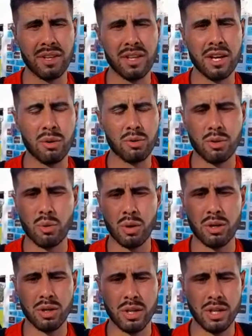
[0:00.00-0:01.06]
seriedad, con nuestro
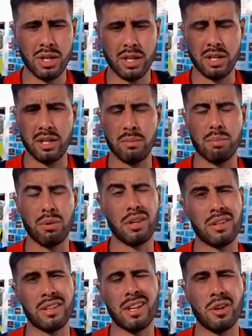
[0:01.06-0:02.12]
juego y
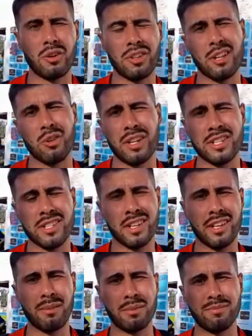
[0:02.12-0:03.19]
poder tratar de completar todas las chances que
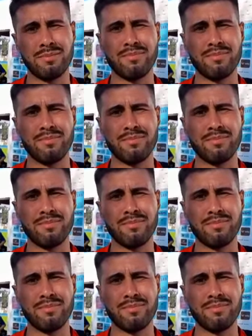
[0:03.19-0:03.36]
tengamos.